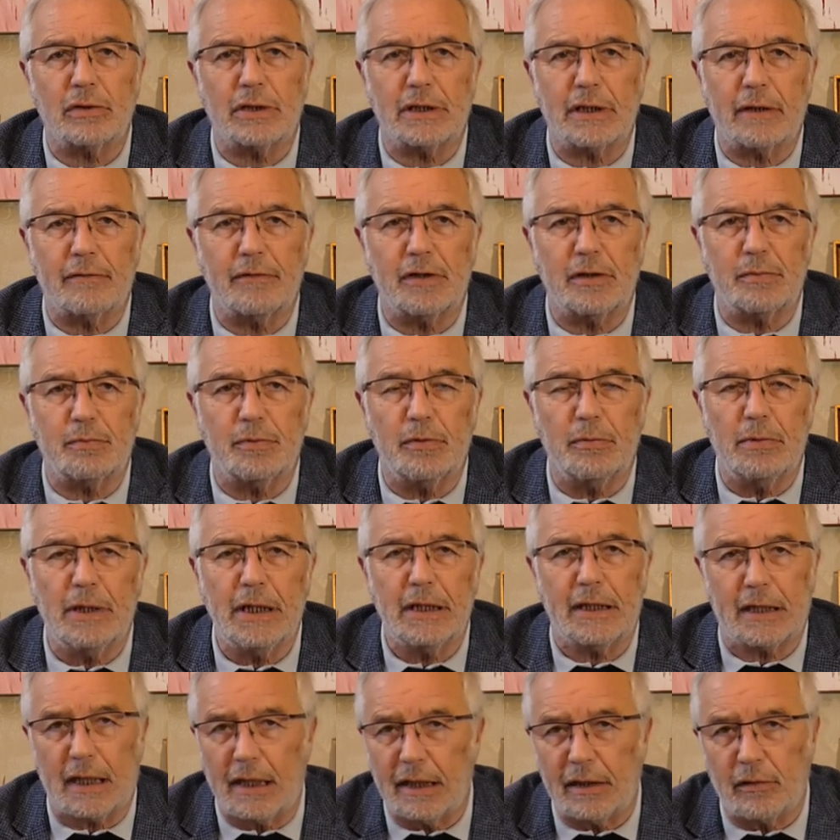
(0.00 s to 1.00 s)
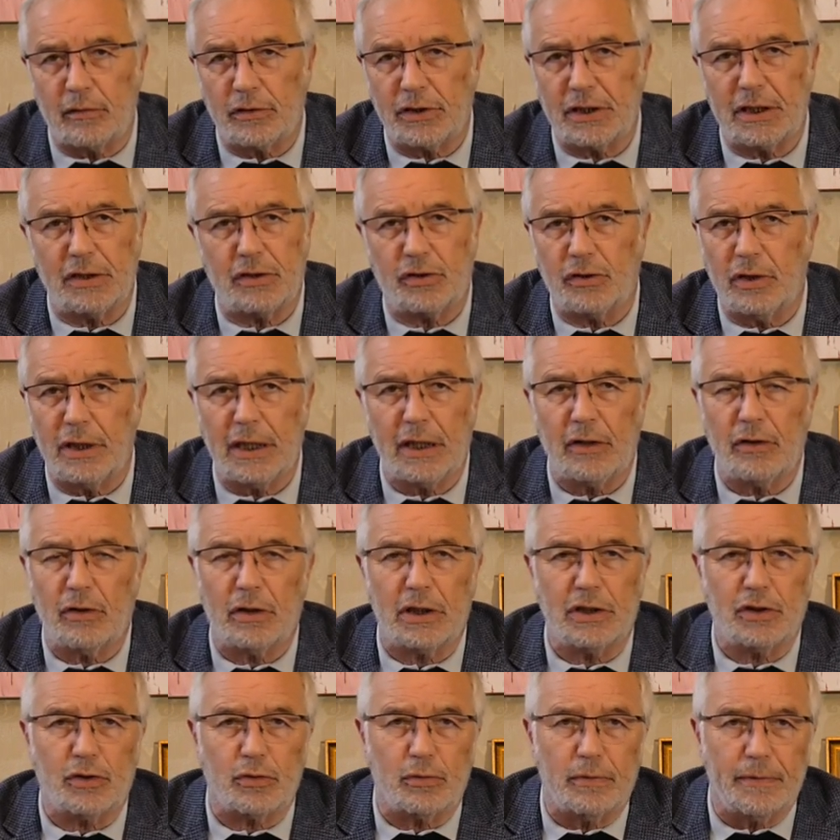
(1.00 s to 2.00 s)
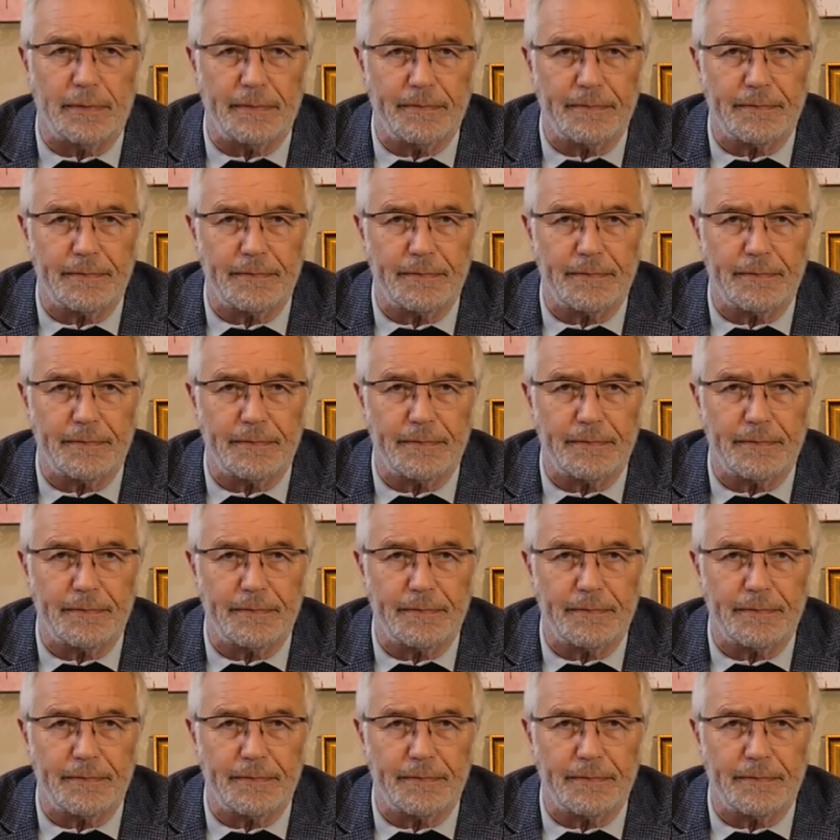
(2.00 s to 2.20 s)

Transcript: de services publics et les concessionnaires de réseaux.